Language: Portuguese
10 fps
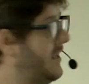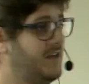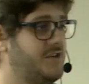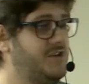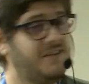e
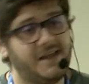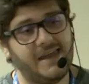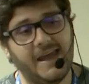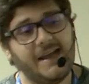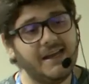a gente tem que
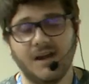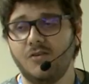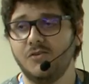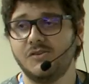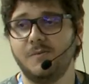recriar o
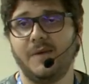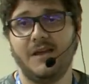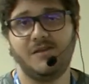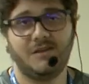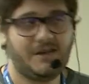nosso
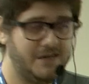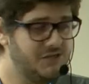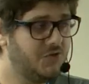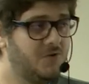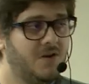ambiente
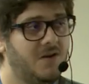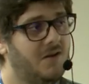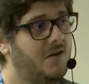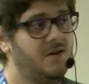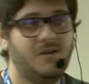crítico
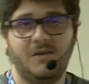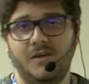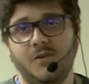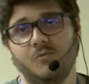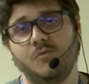
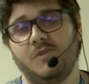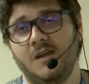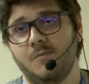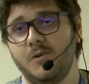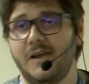e um
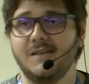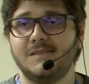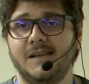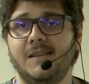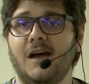tempo que é
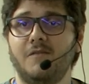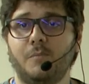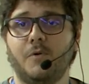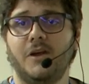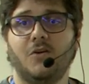aceitável
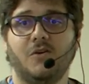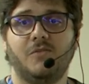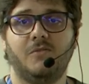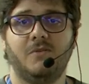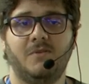para o
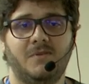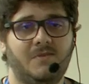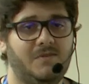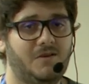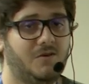negócio.
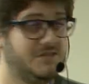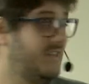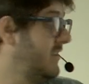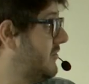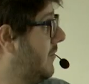Então acho
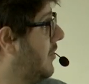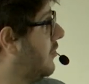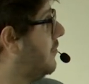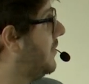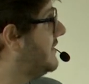que isso também é uma
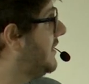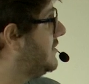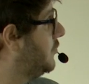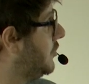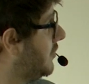
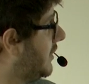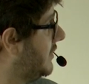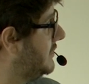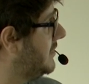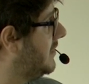complexidade muito
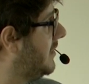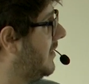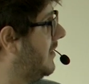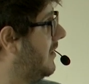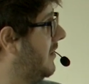grande
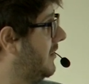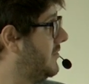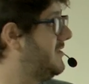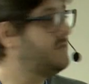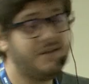que
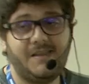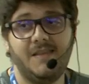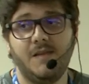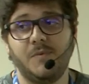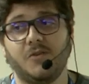vocês vão
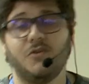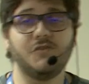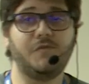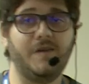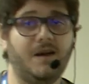entender porque que o
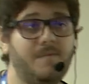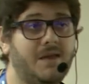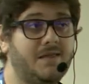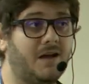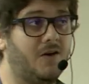nosso
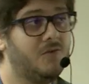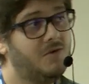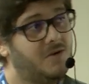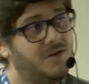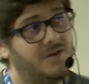ferramental
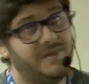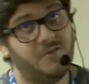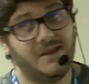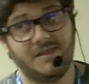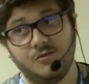
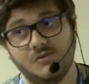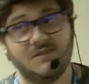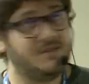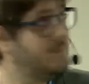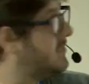não é tão
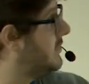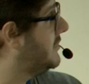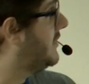simples. acho